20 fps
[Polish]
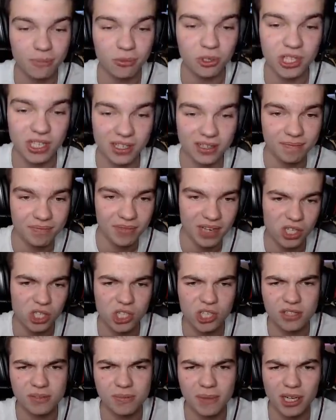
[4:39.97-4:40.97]
można, znaczy już
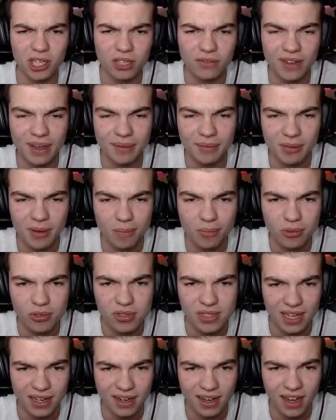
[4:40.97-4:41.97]
zmarnowałem chyba pół
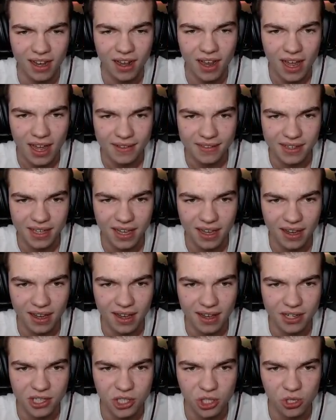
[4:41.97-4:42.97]
staka
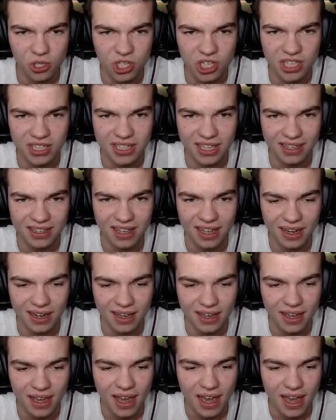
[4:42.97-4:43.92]
na książki i tak dalej.